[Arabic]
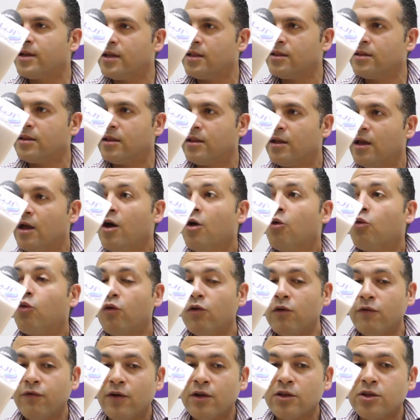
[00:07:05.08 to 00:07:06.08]
جدا
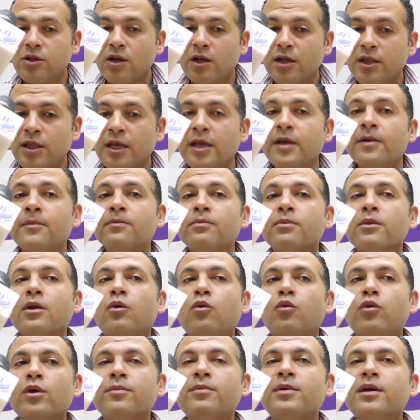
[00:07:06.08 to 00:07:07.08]
والفتره دي
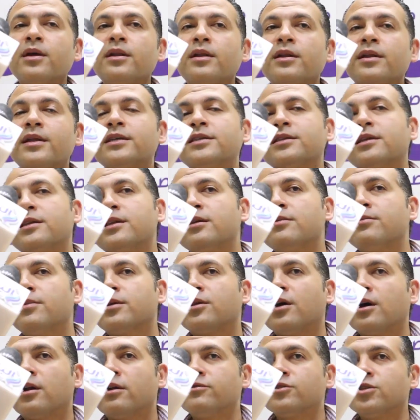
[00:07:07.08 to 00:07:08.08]
ويمكن الناس كتير ما
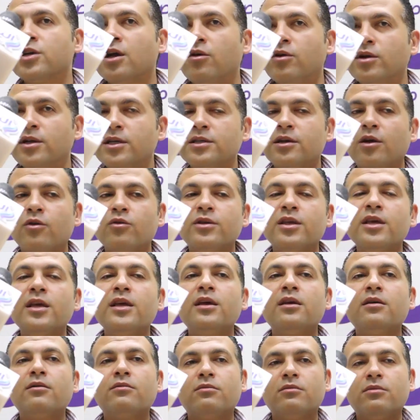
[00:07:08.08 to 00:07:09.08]
تعرفش كواليسها
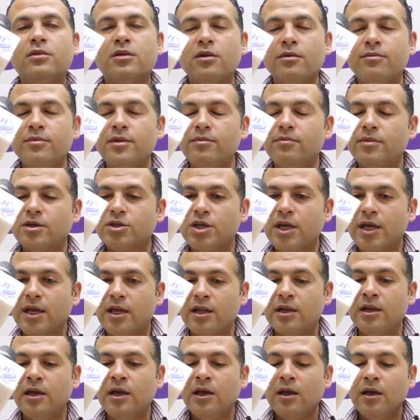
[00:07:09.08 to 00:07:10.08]
ودي من ضمن
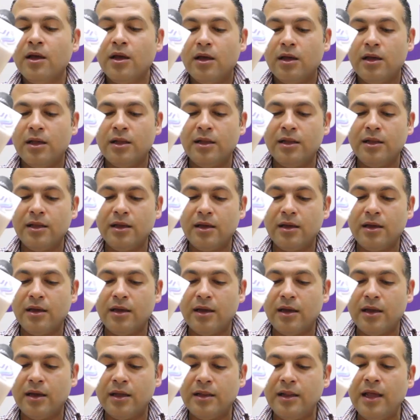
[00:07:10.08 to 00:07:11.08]
المشاكل
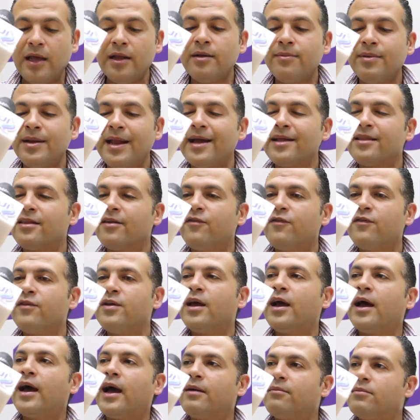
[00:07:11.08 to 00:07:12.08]
اللي احنا بنعاتب
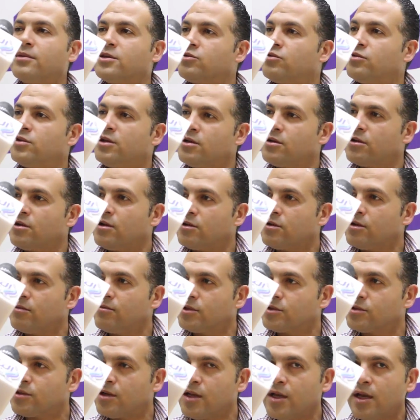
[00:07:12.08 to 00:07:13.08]
فيها على مسؤولين الرياضه
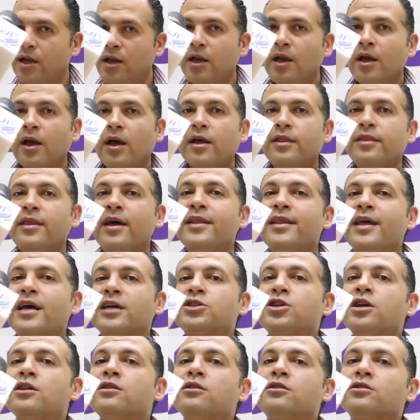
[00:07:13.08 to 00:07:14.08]
المصريه ان احنا
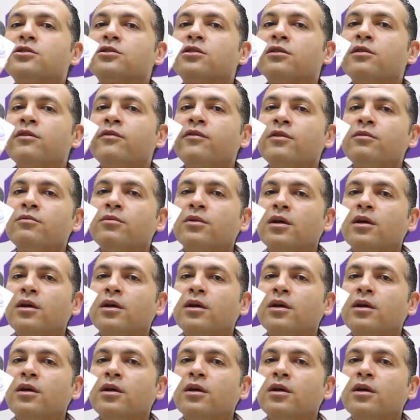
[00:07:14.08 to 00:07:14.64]
عشان نستضيف